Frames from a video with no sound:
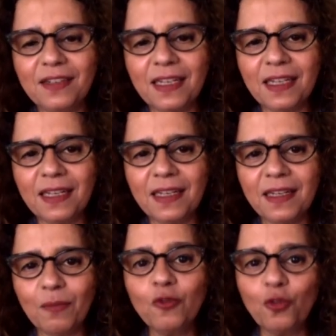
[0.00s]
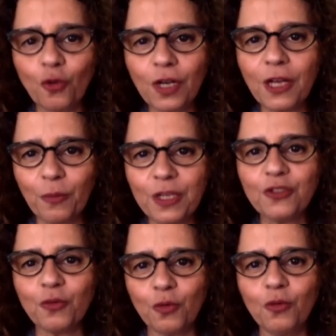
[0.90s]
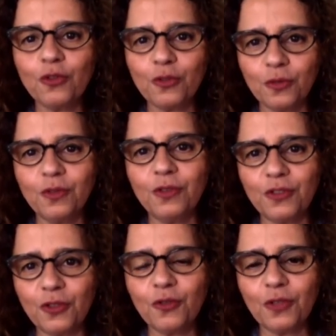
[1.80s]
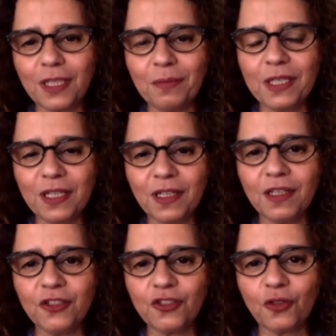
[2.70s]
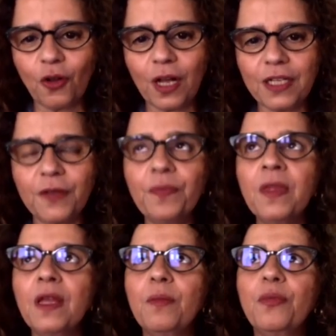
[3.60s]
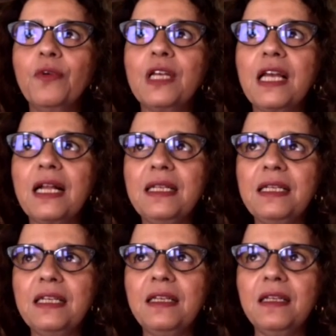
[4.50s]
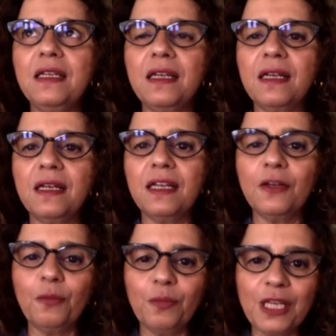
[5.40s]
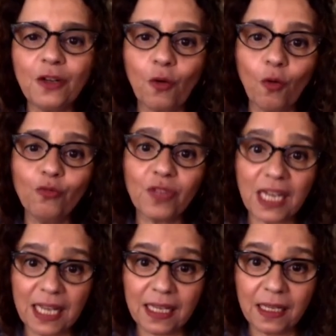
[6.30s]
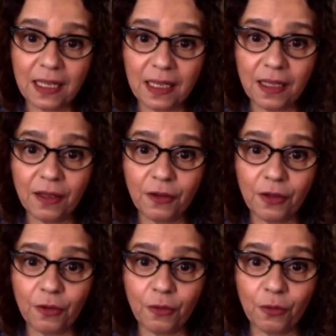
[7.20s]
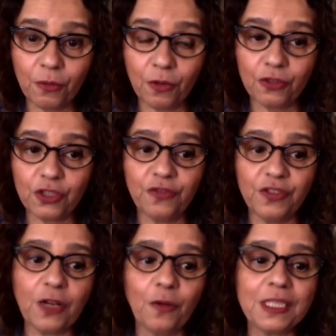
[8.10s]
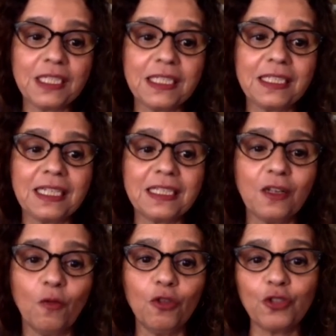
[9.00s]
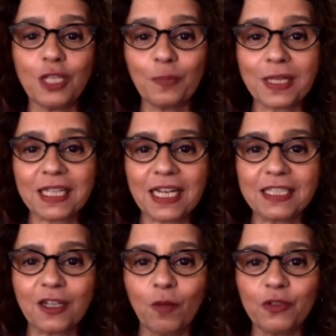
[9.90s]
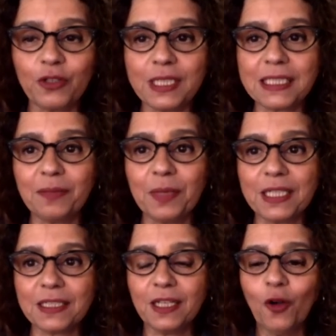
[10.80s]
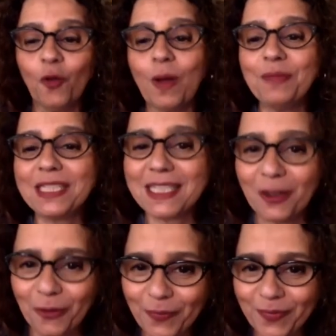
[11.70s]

é, mudou realmente o curso de toda a minha história, porque ali é, eu me encontrei. Eu, é, eu, eu tive realmente a sensação, hoje olhando para trás, é como se eu recebesse uma missão.